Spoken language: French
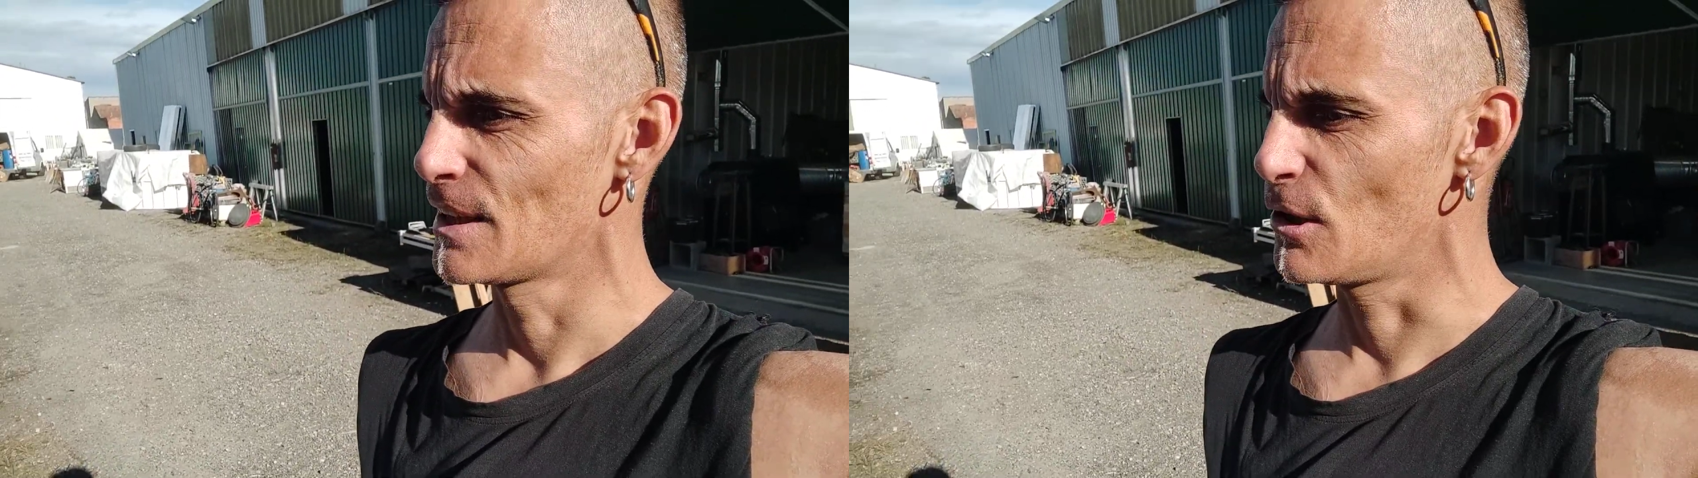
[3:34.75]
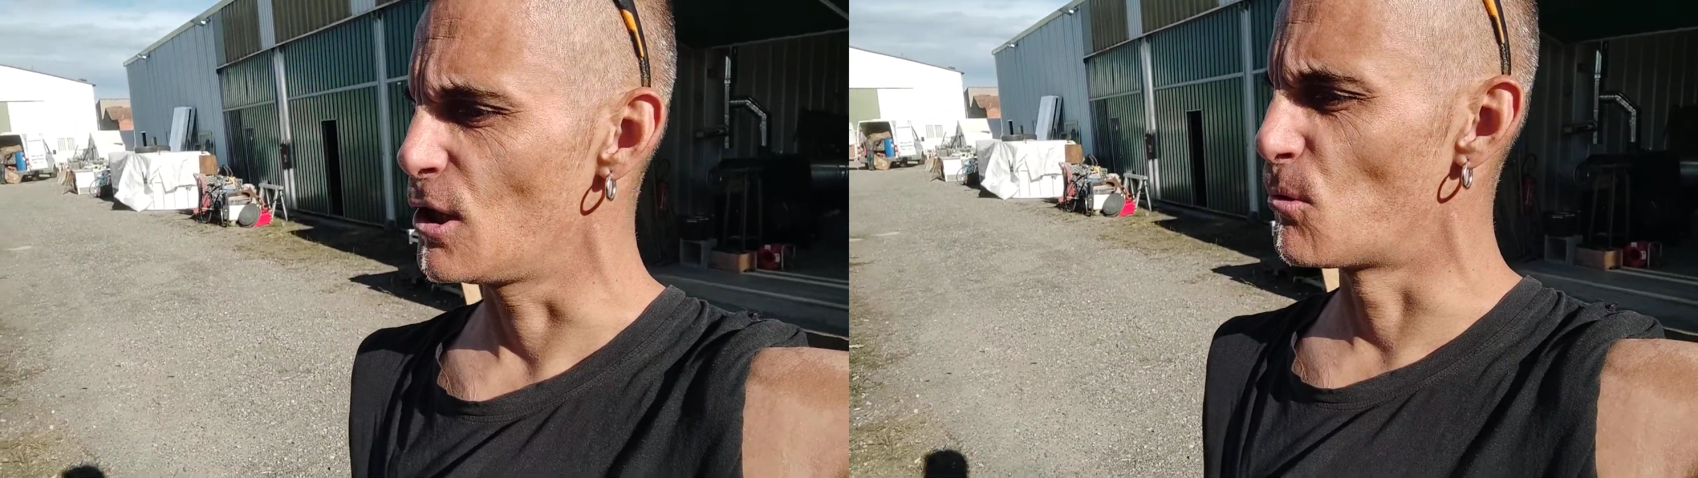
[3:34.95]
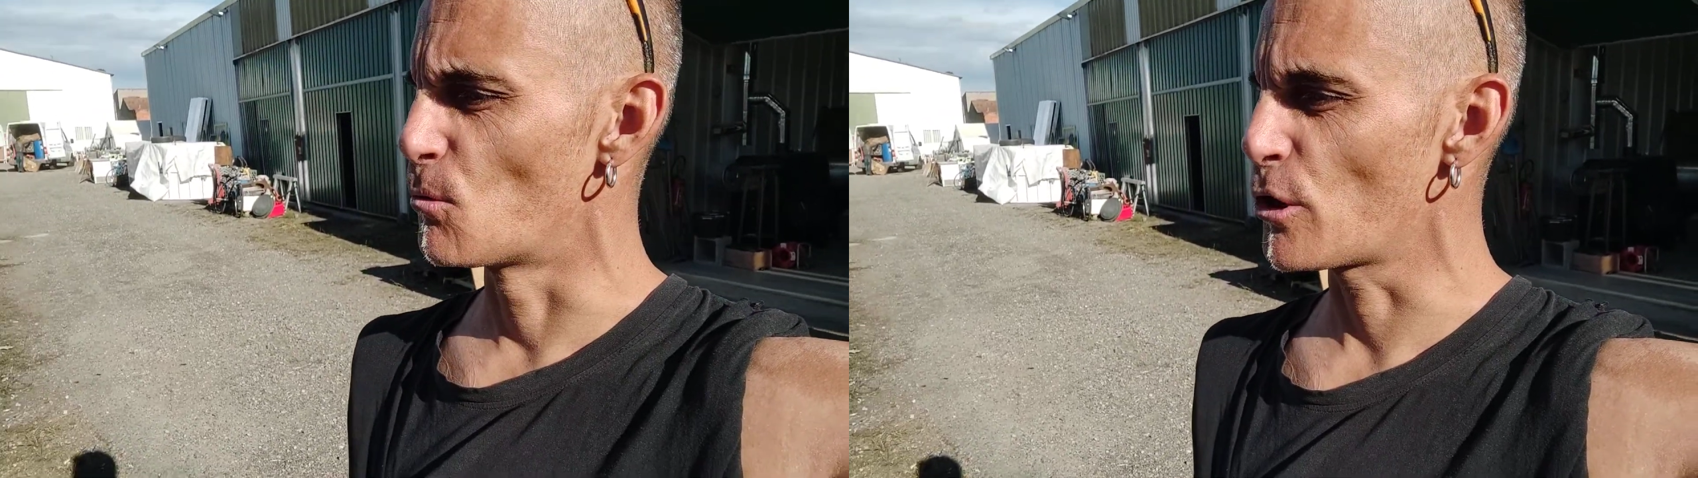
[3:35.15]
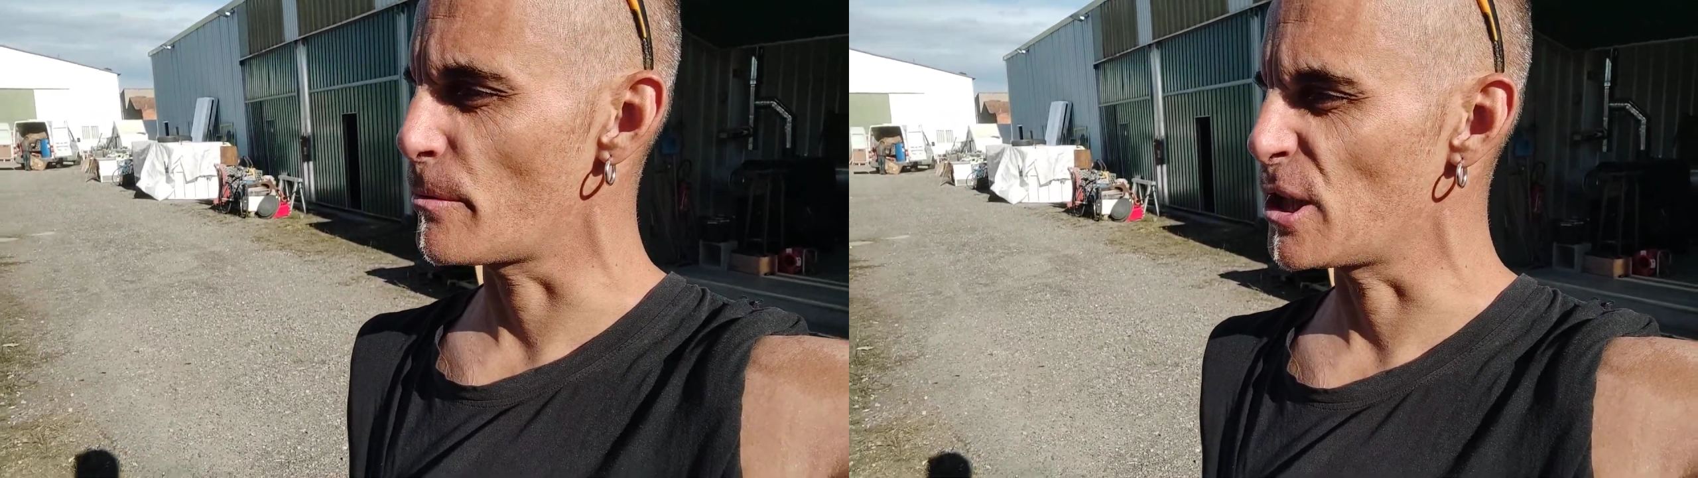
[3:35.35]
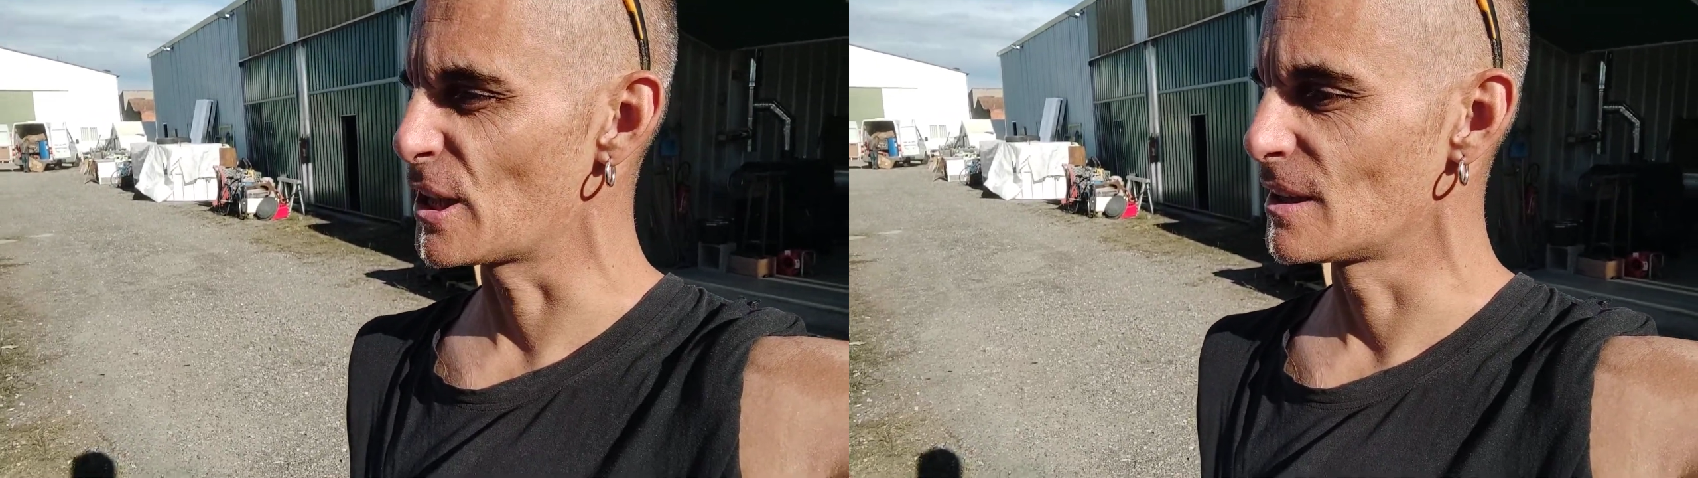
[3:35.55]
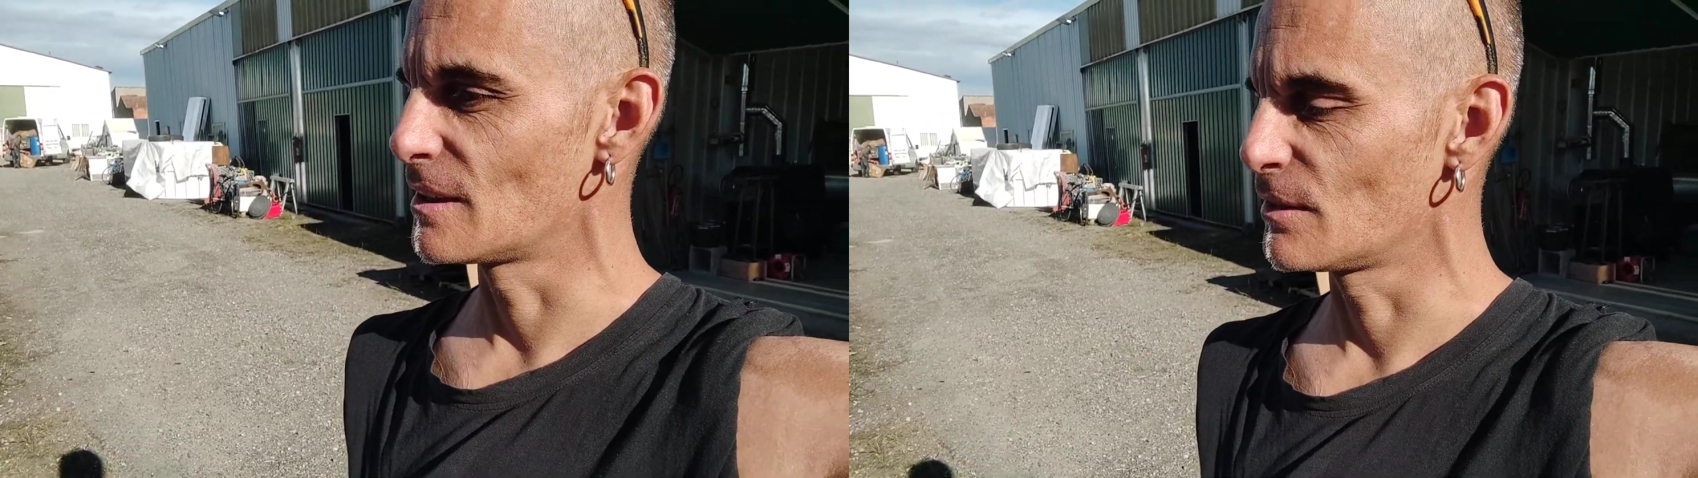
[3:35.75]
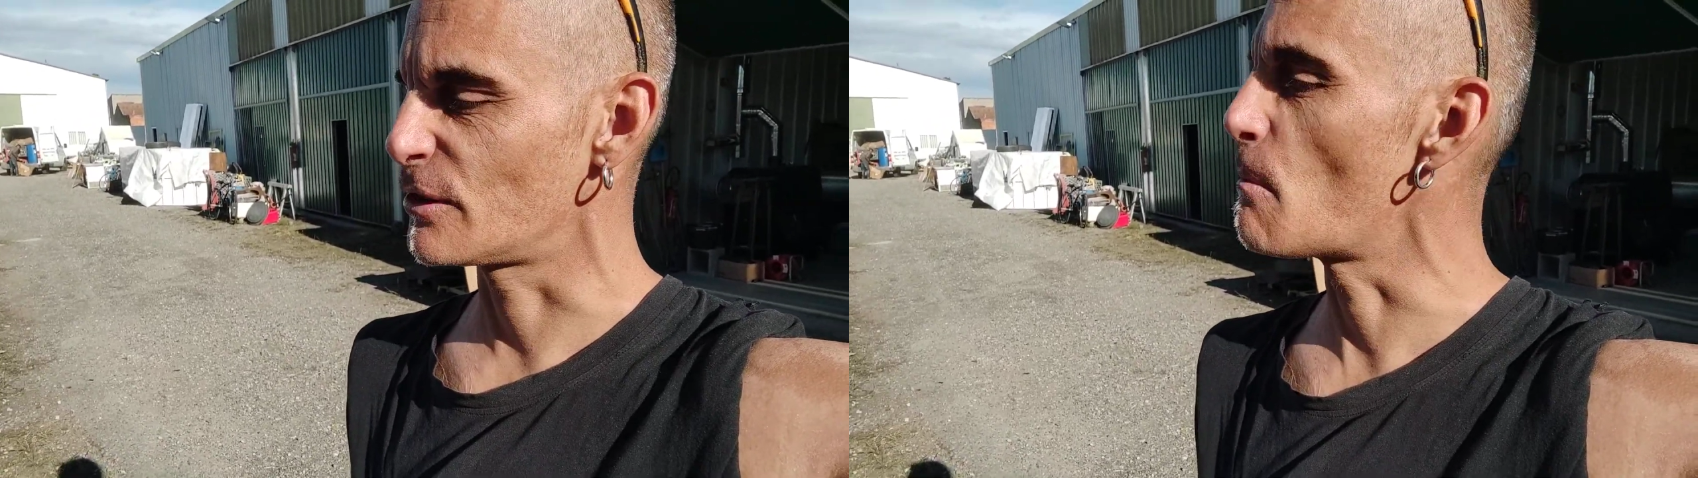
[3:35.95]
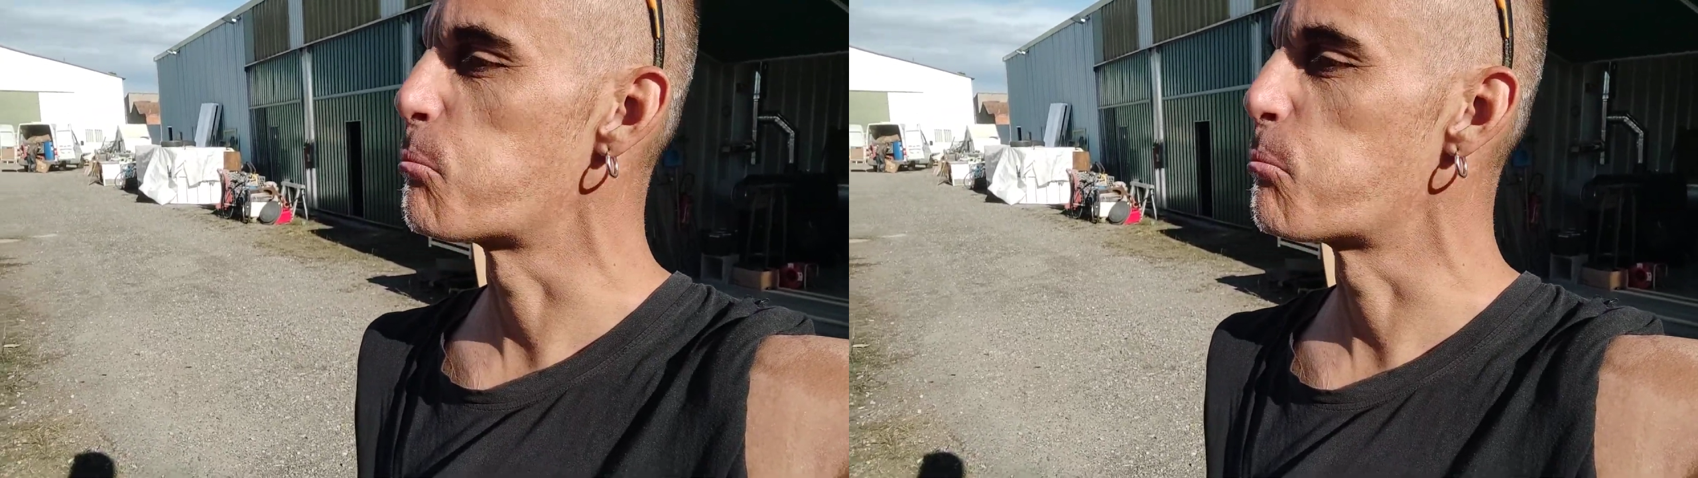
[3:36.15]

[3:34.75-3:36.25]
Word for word: Il est beau, mon ami. T'es